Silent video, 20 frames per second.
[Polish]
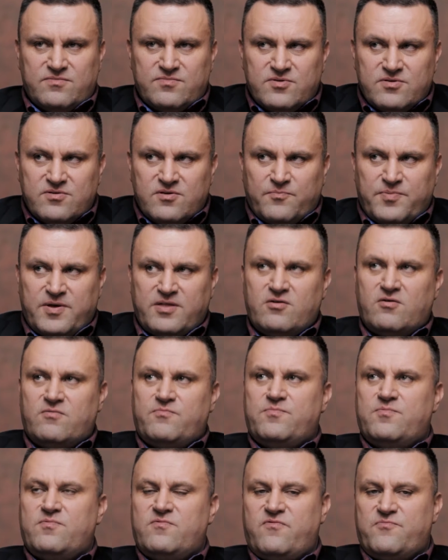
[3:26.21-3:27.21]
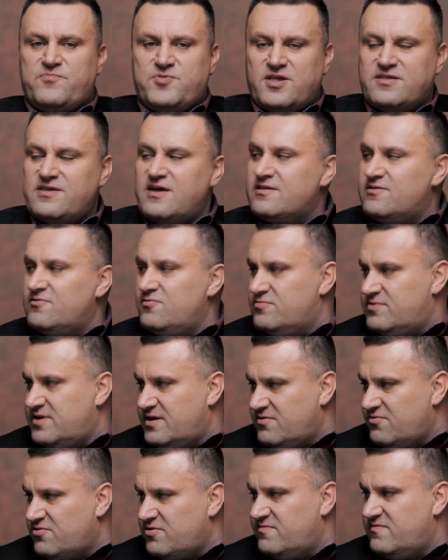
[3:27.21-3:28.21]
e, dopiero w przededniu
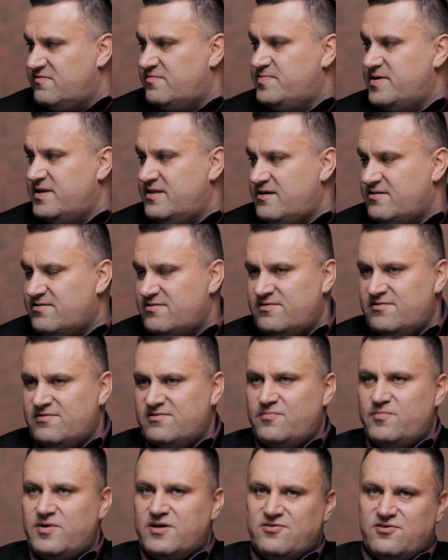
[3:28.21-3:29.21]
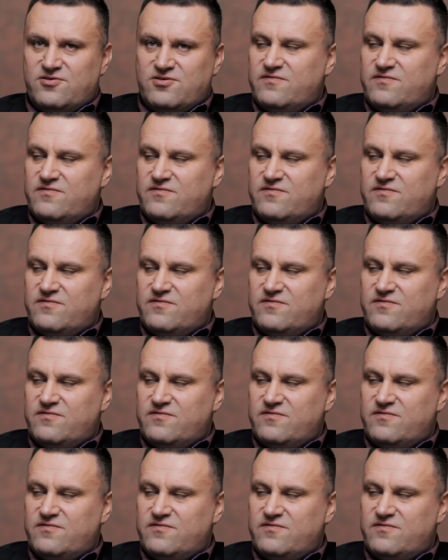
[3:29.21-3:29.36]
tego, żeby wspierać i zobaczyć,